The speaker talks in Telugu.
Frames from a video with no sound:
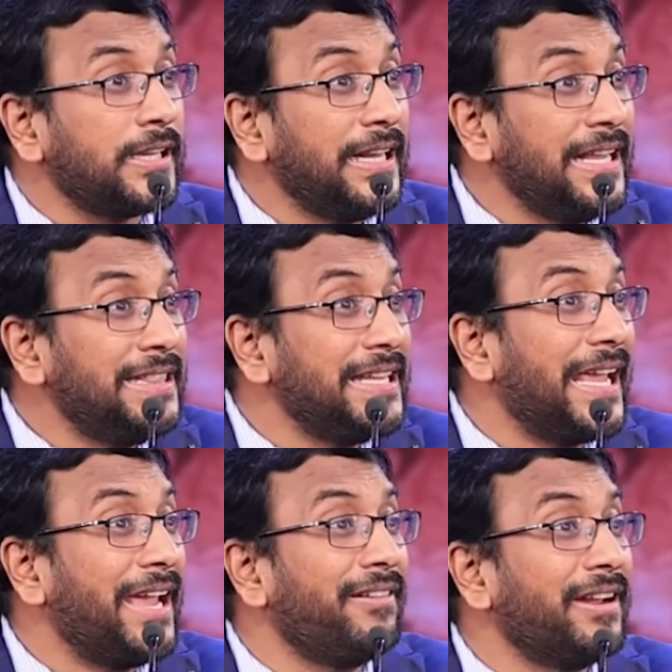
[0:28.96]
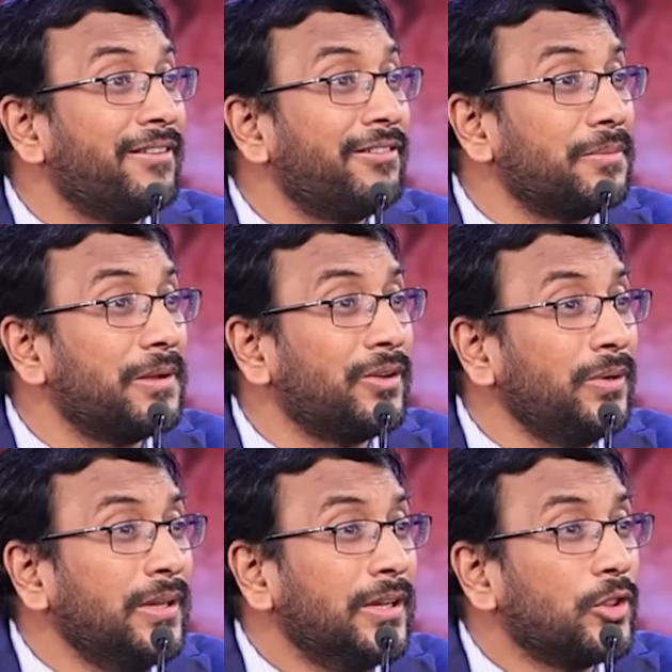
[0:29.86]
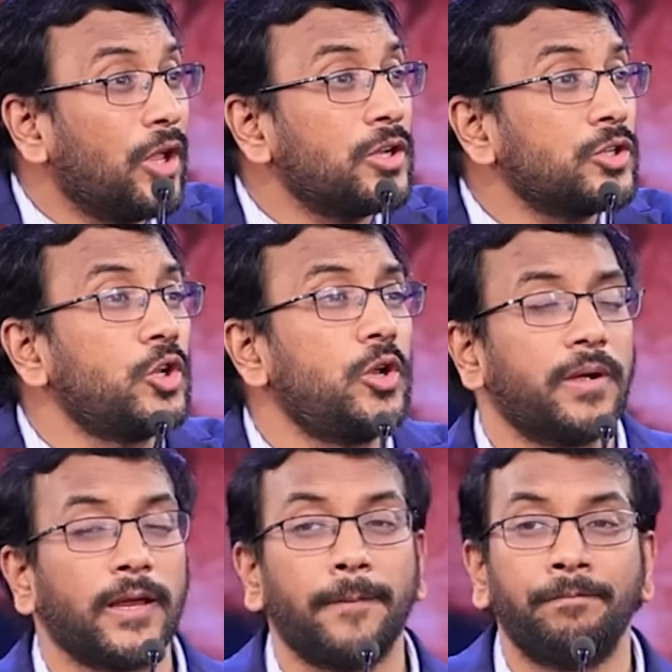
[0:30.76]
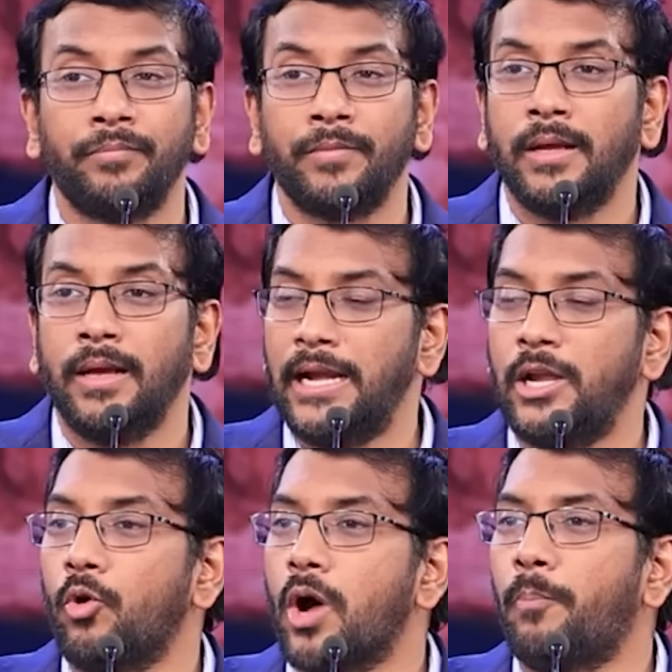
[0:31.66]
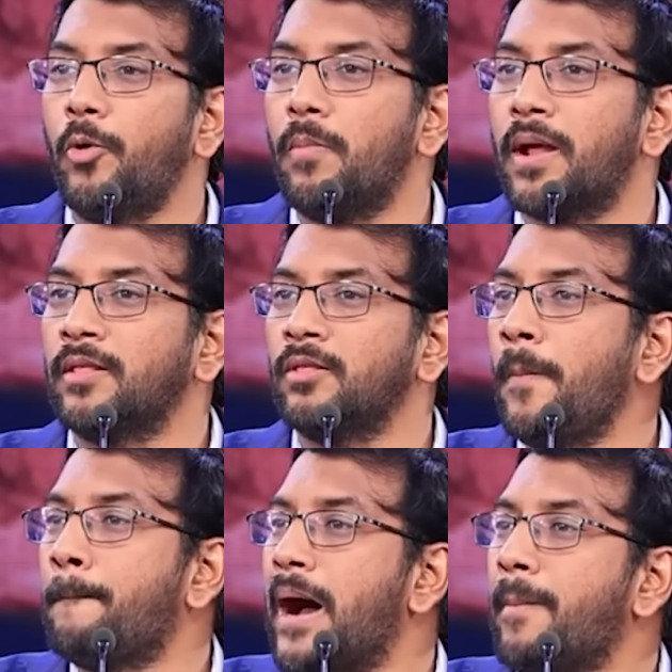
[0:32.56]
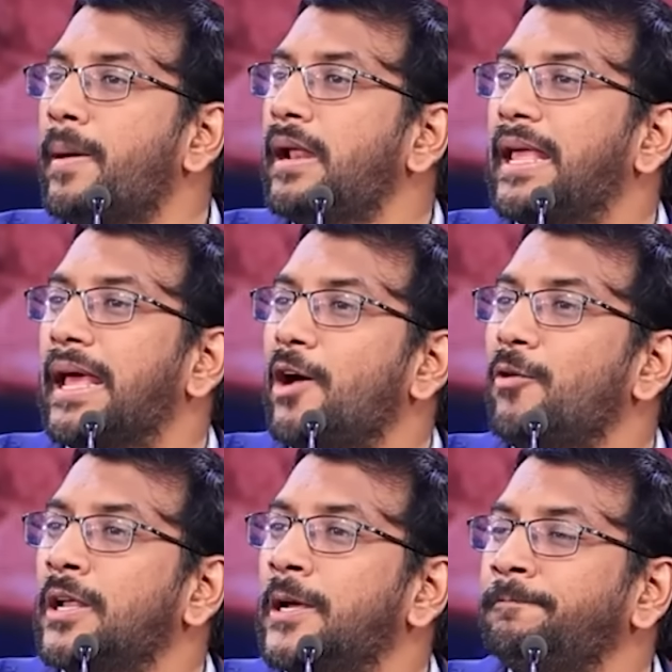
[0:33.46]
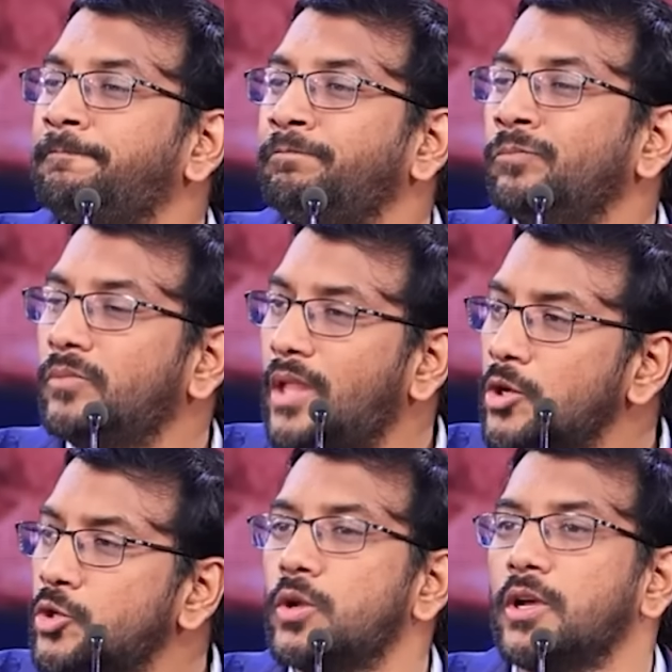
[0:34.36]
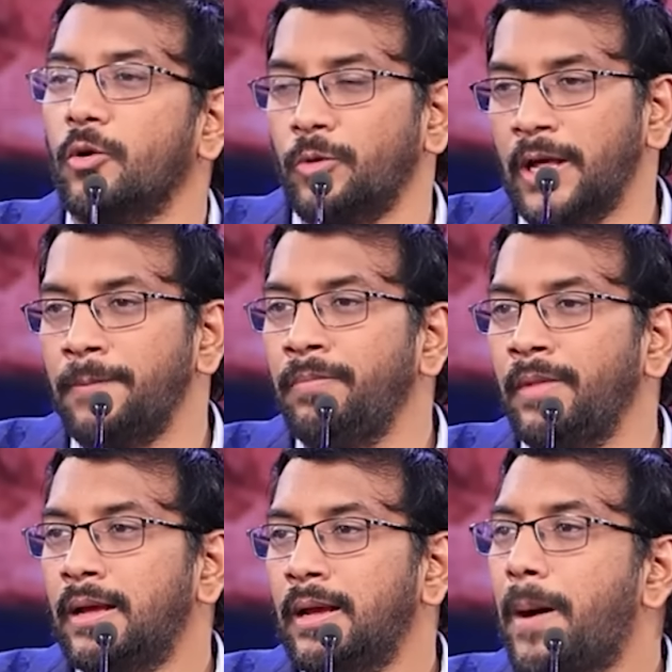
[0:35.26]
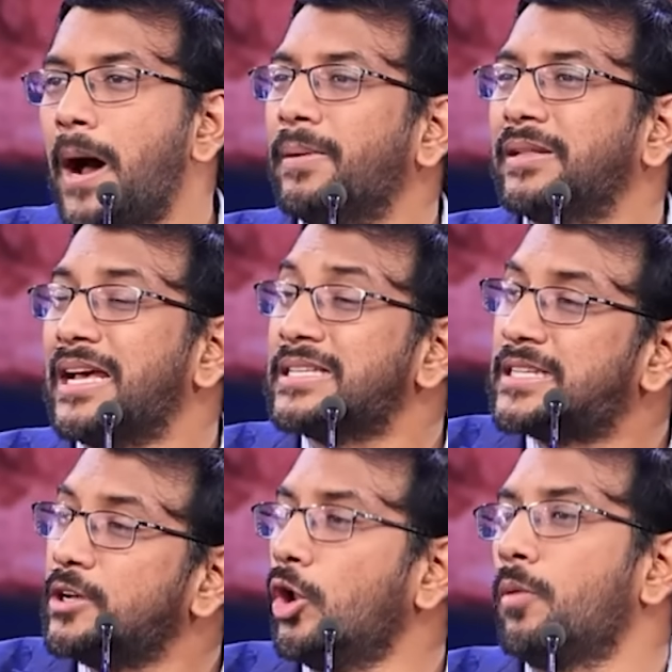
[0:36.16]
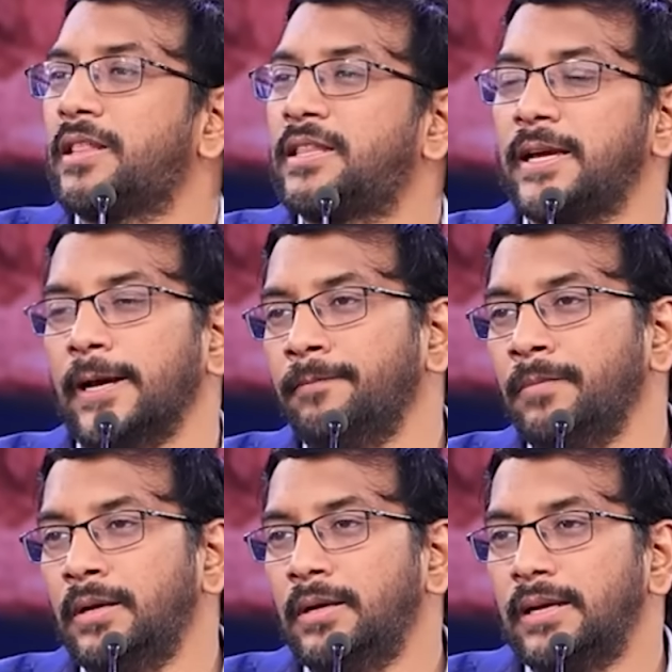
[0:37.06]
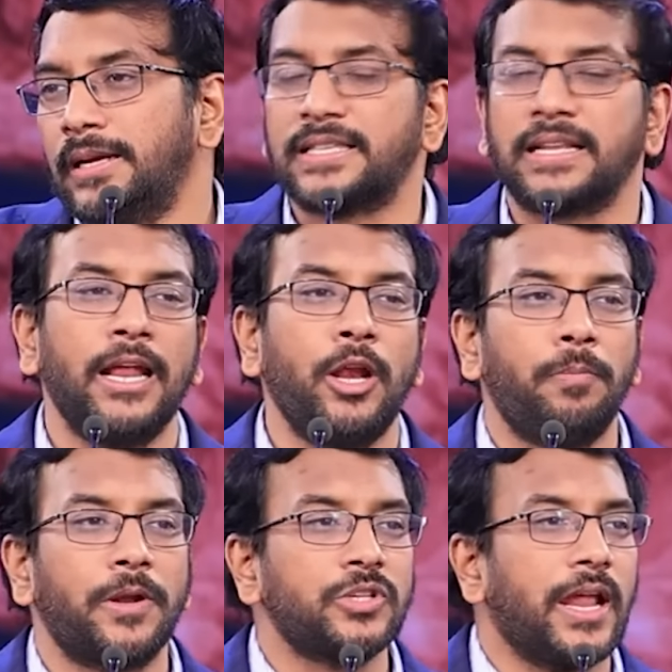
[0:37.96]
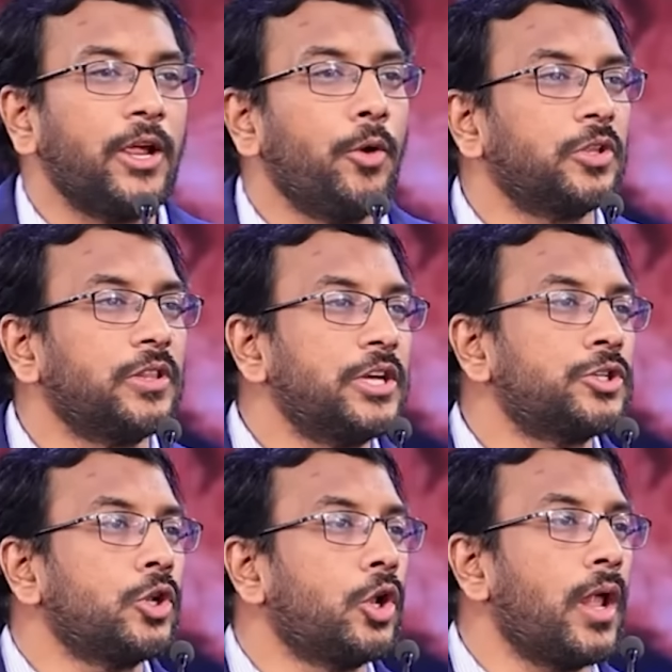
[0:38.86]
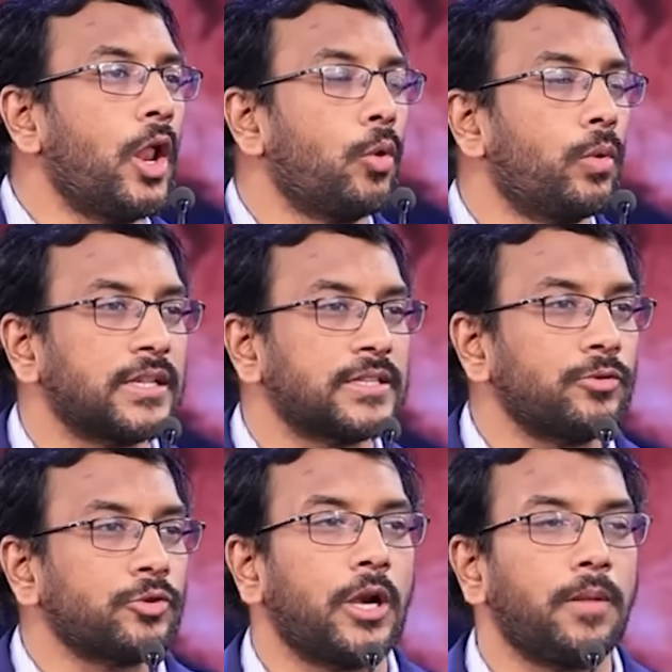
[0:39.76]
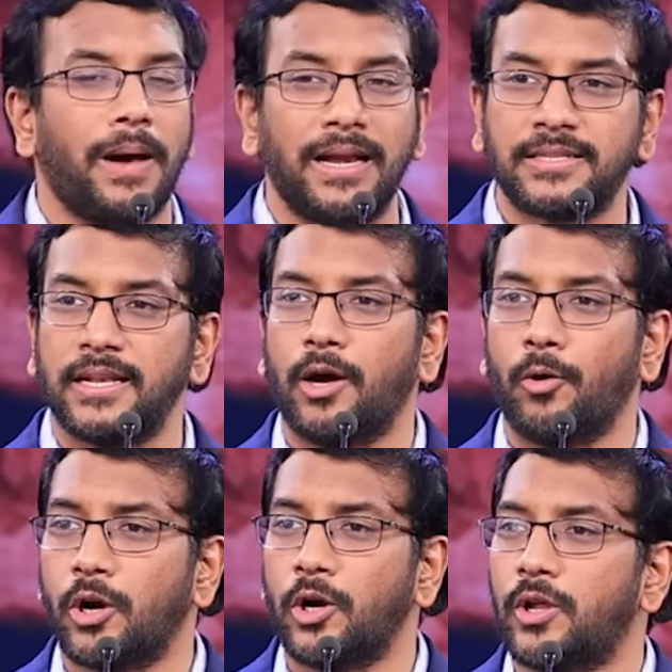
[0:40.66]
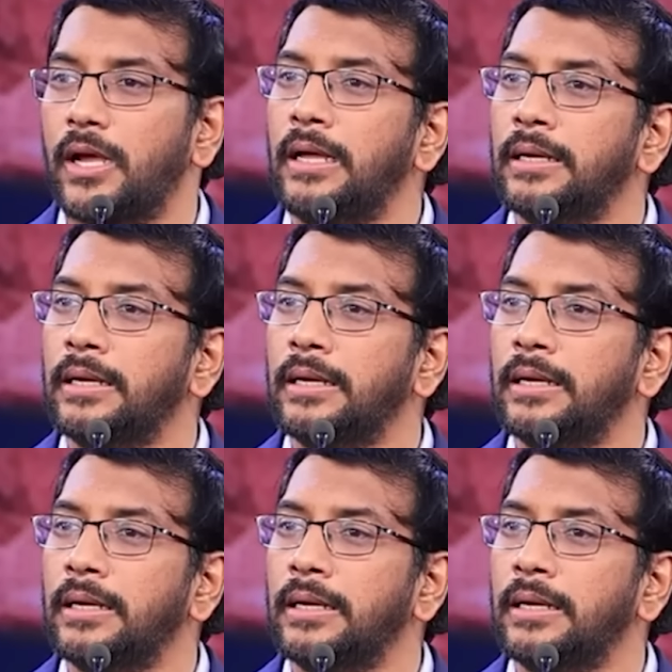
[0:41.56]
నీతికి ఏమయ్యామట మనం దాసులమయ్యాం అంటే ఒకప్పుడు మనందరం పాపానికి ఎలా ఉన్నాం దాసులుగా ఉన్నాం పాప దాస్యంలో బ్రతికాం ఇస్రాయేల్ ప్రజలు ఐగుప్తు దేశంలో నాలుగు వందల సంవత్సరాలు బానిసలుగా ఉన్నట్టుగా